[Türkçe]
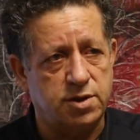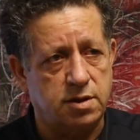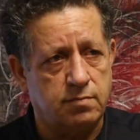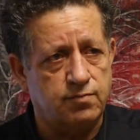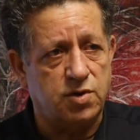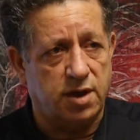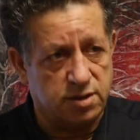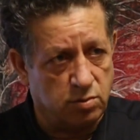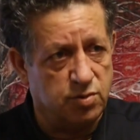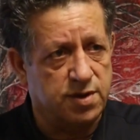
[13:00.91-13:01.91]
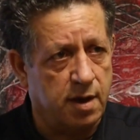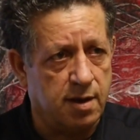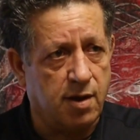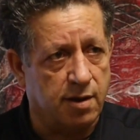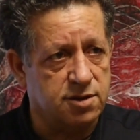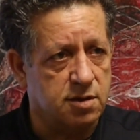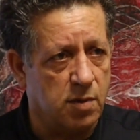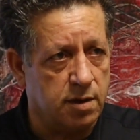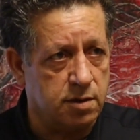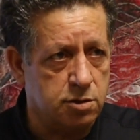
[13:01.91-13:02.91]
bizim resmimize
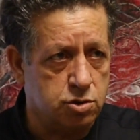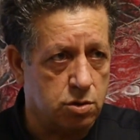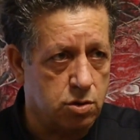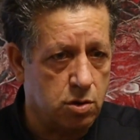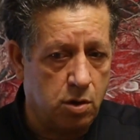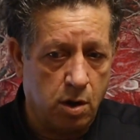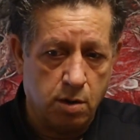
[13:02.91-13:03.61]
yansımalıydı. Çünkü